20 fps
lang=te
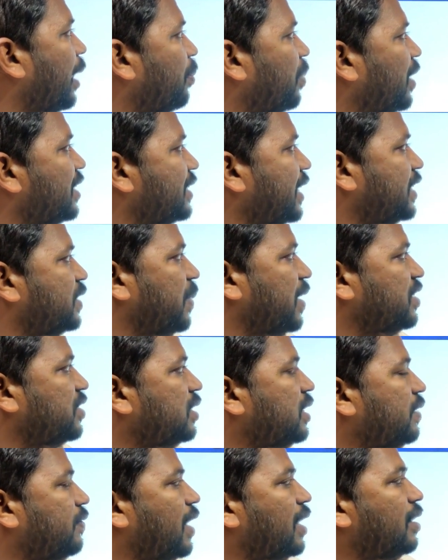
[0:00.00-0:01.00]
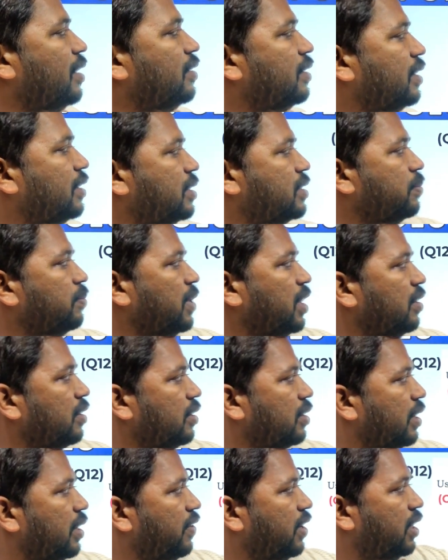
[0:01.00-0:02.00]
లాప్లాస్ ఎక్స్పాన్షన్ ఇవాల్యుయేట్ ద డిటర్మినెంట్
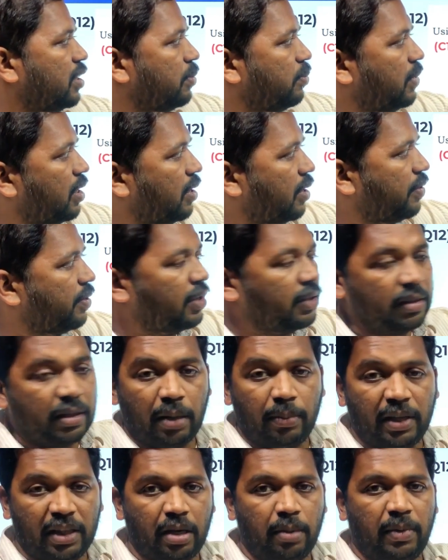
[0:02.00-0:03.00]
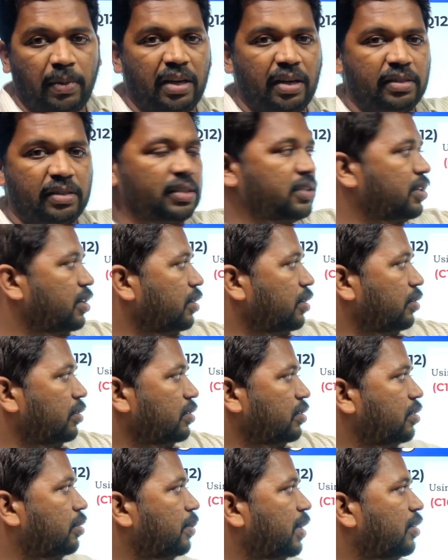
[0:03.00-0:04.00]
గివెన్ డిటర్మినెంట్ అంతా త్రీ బై త్రీ మ్యాట్రిక్స్ ఇచ్చాడు
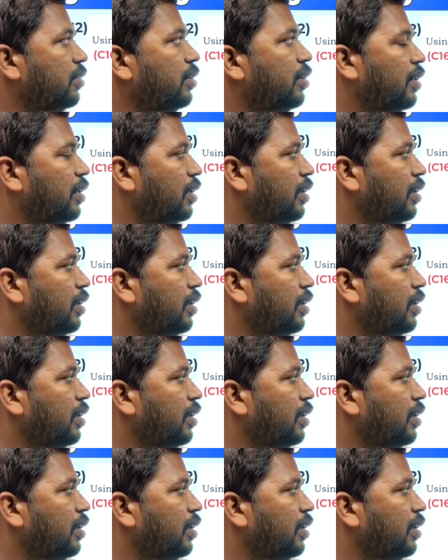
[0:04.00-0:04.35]
సో మనం